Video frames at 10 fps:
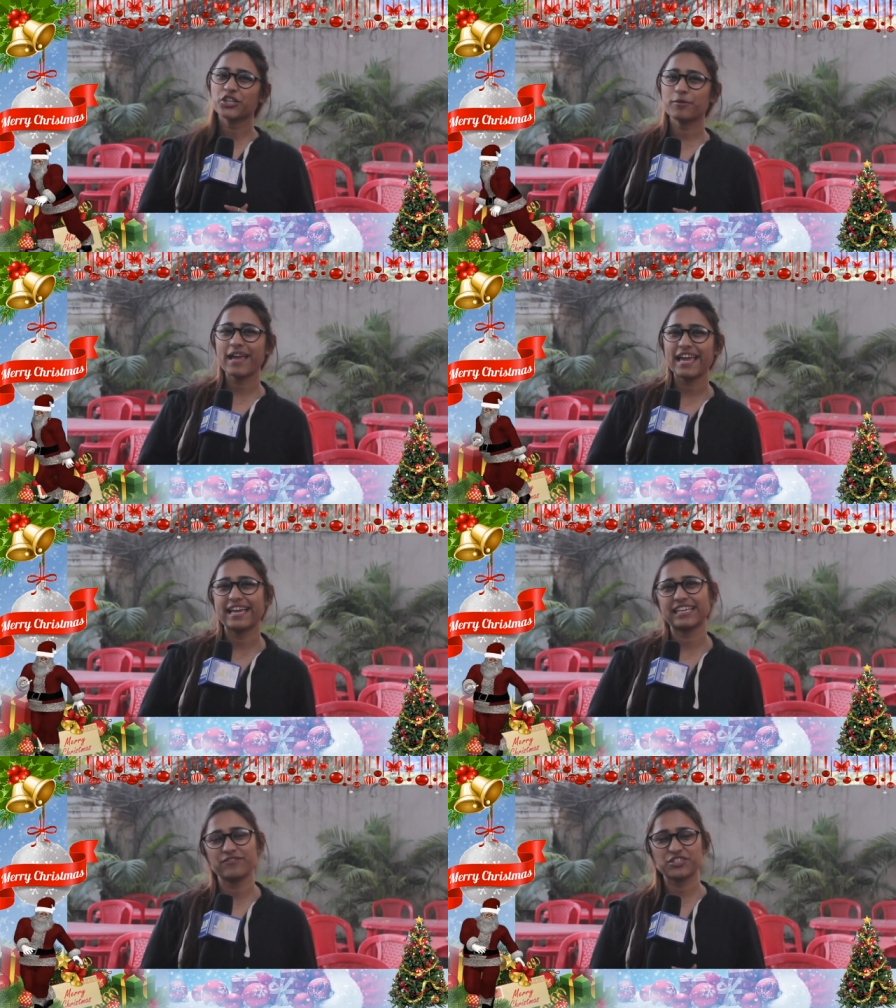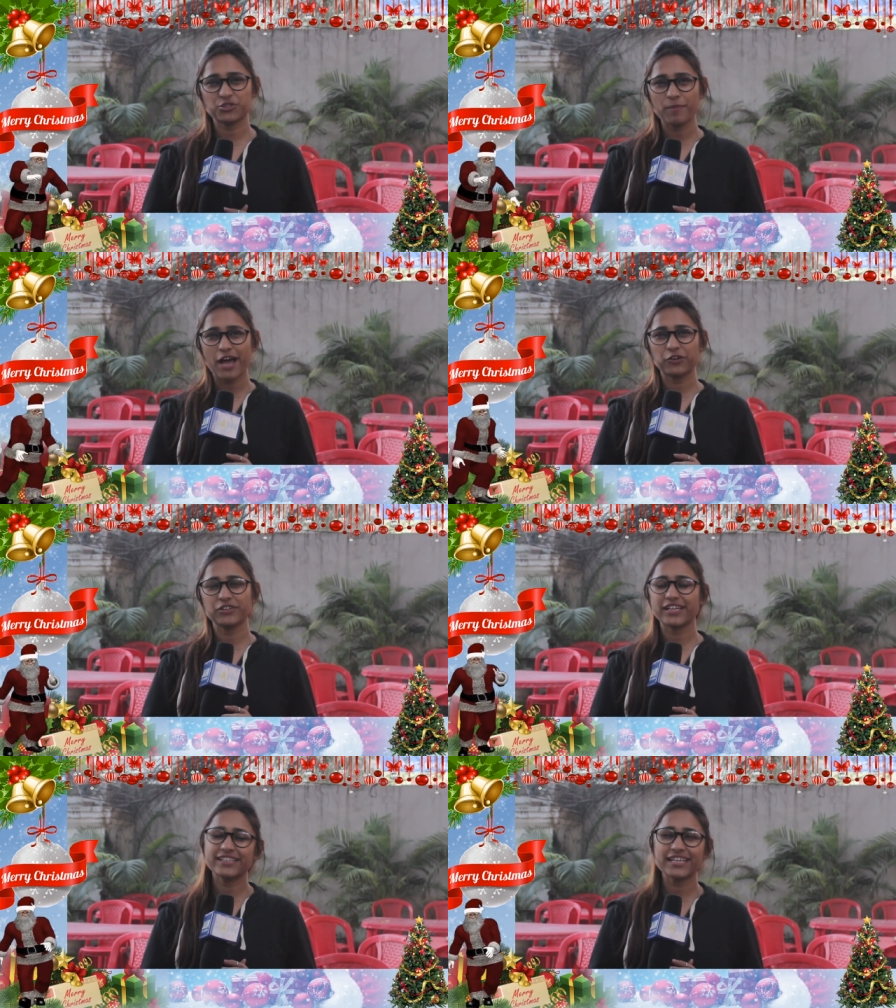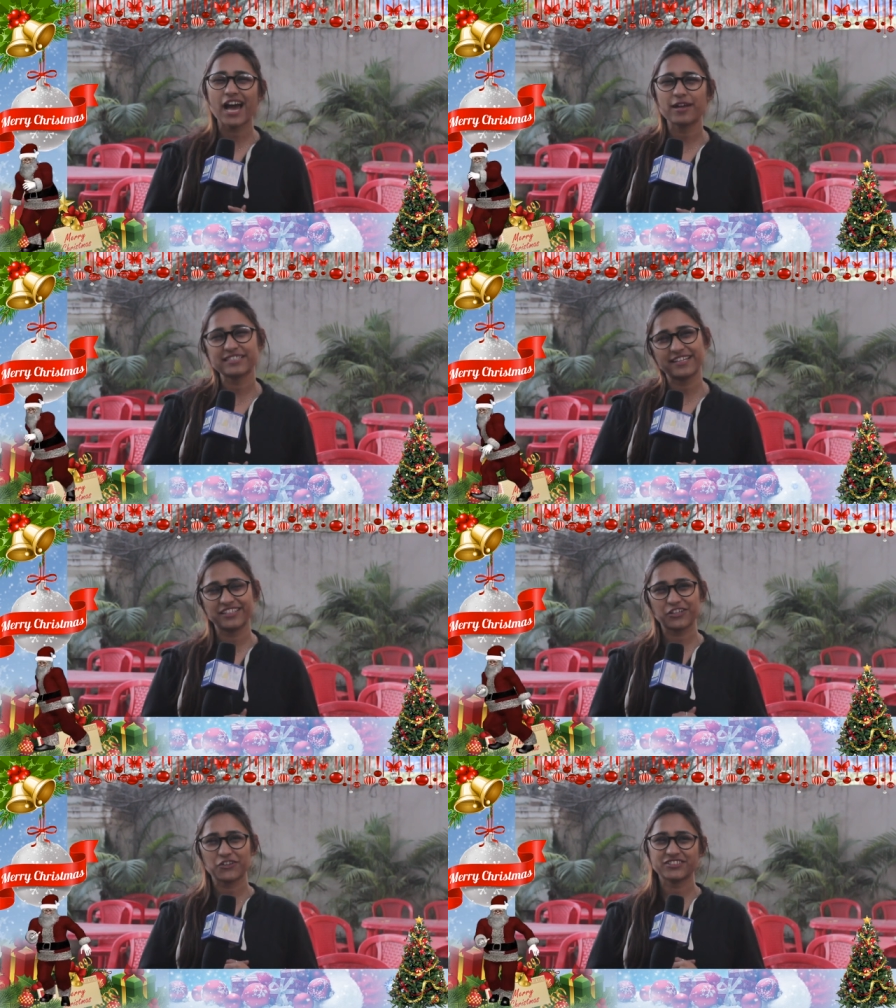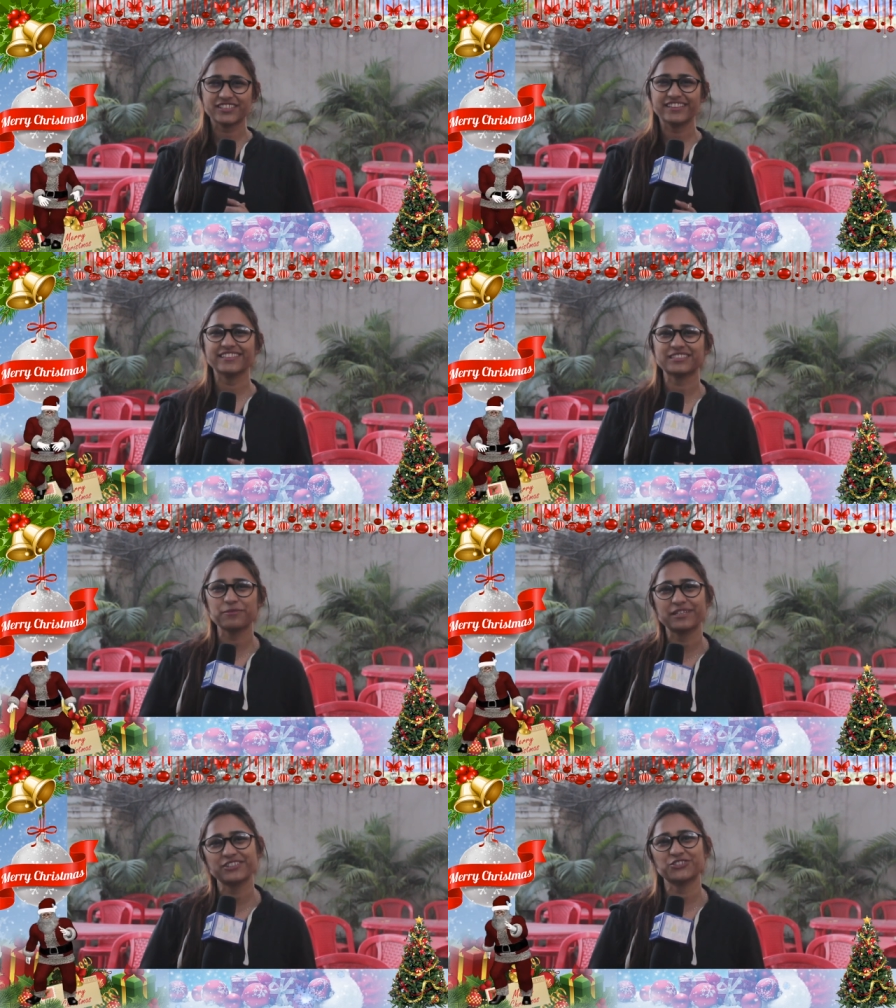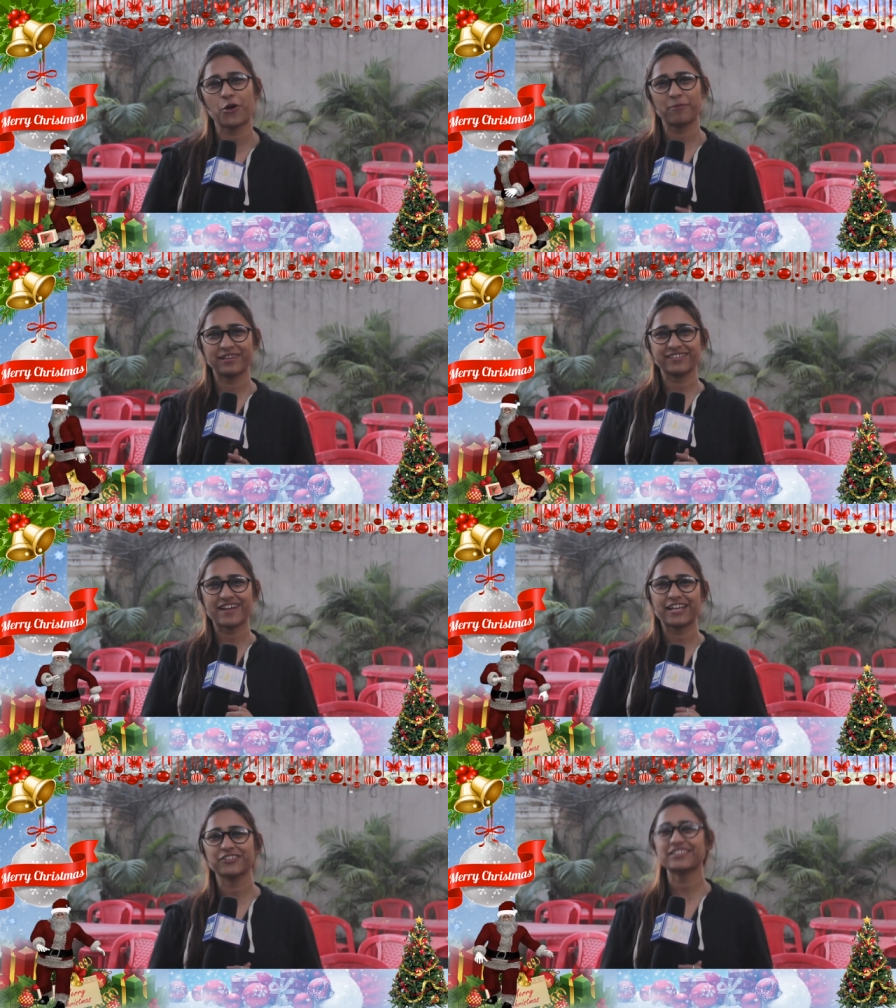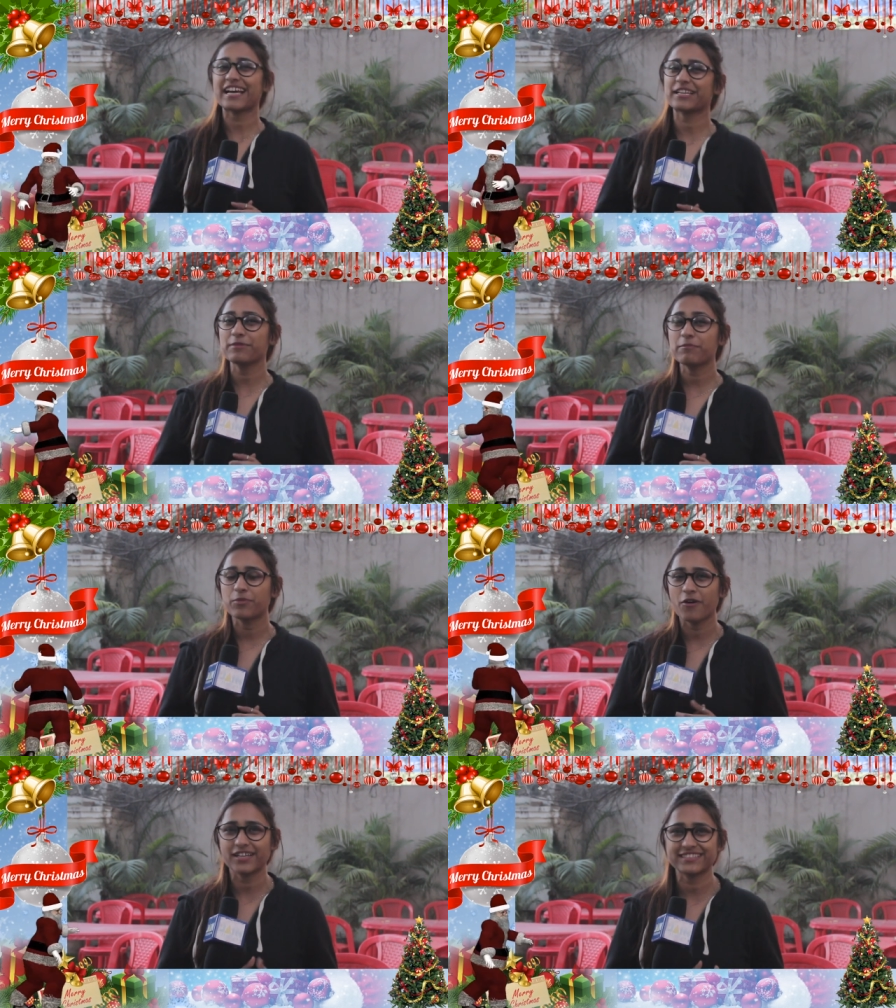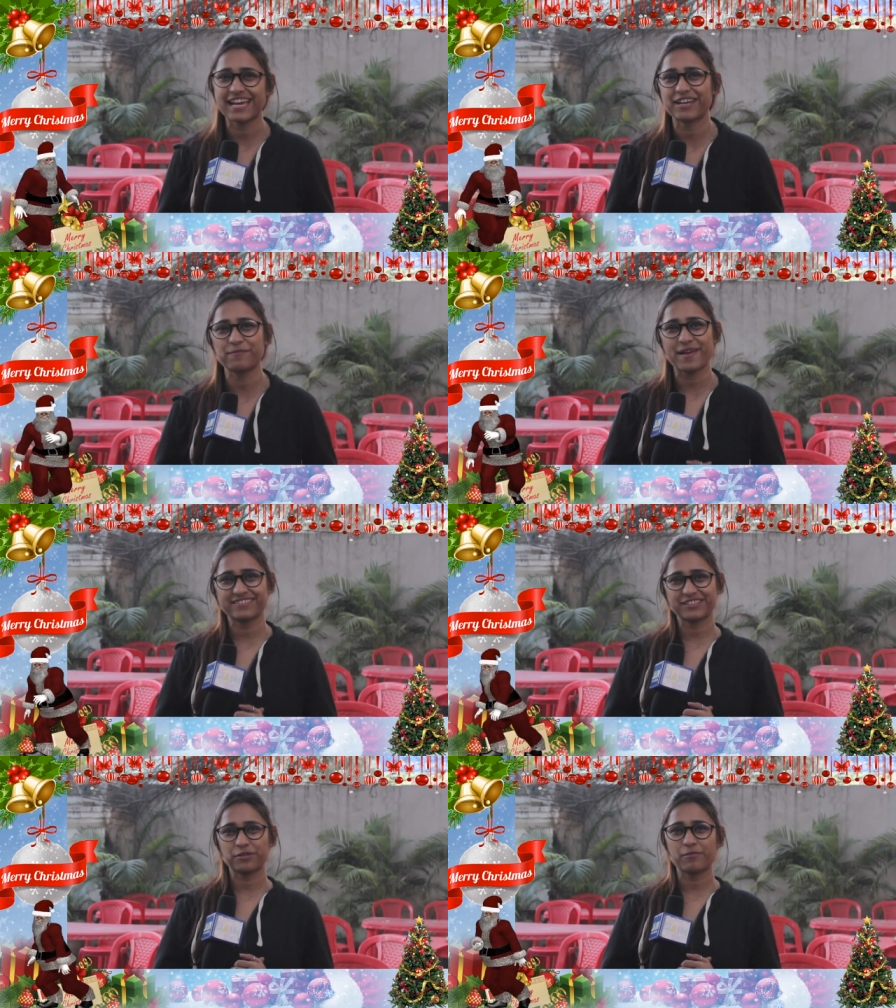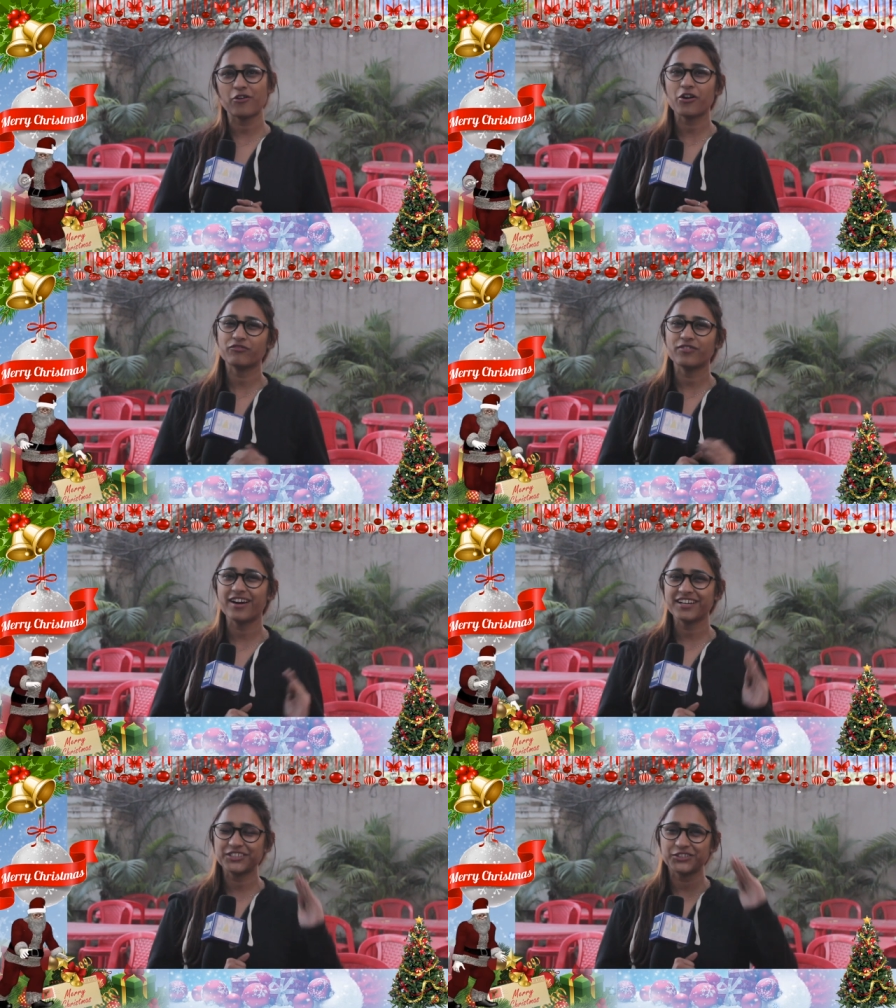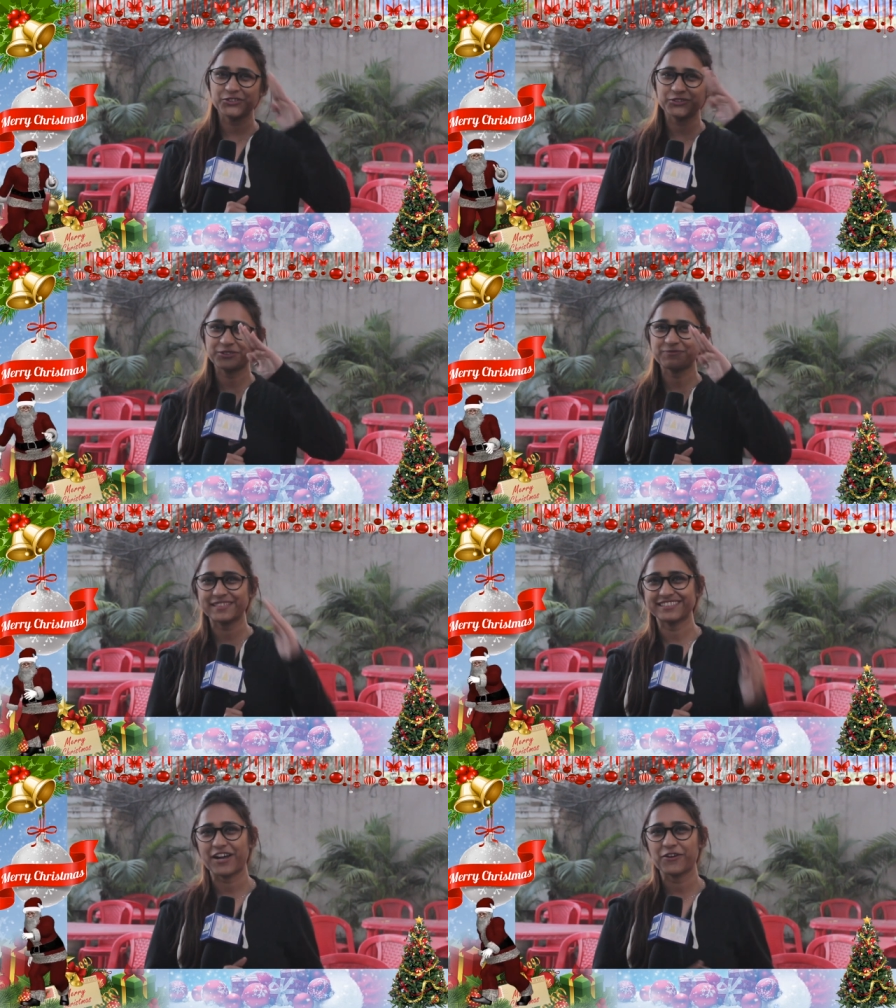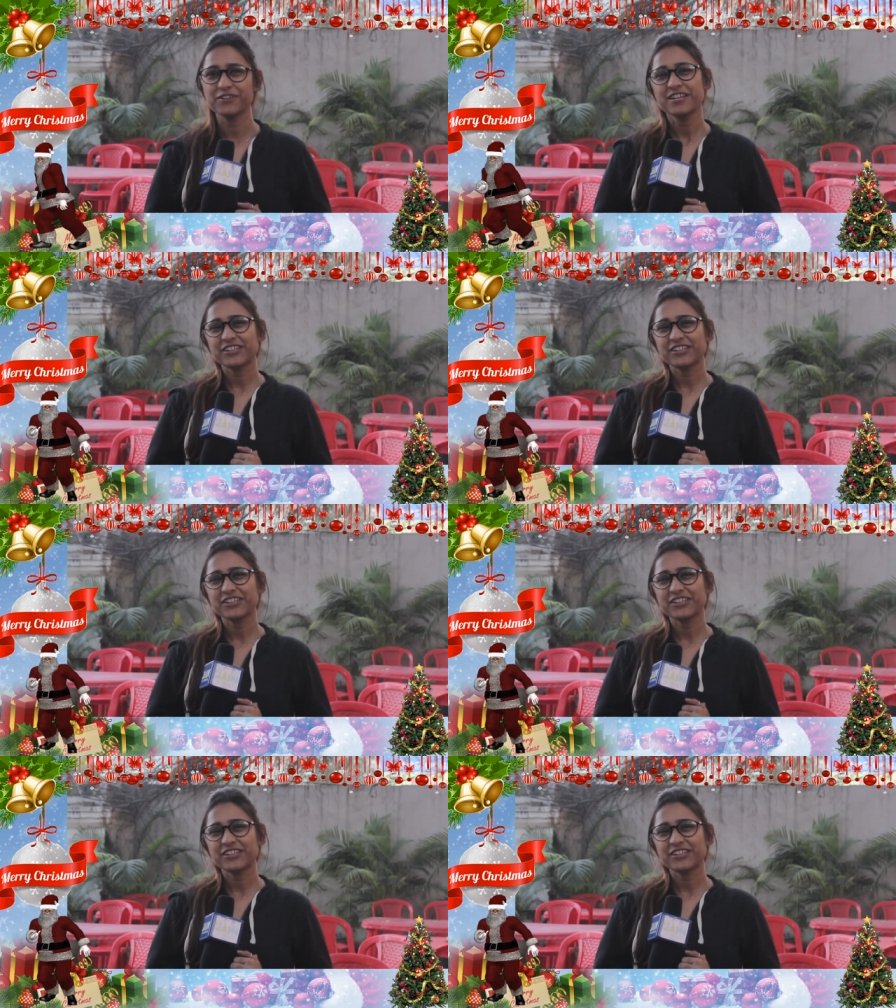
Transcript: तो मैं एक ही विश मांगूंगी कि यार सेंटा क्लॉज जल्दी से मेरी जॉब लगवा दो ताकि मैं बहुत सारे पैसे कमाऊँ और वर्ल्ड टूर पे जाऊँ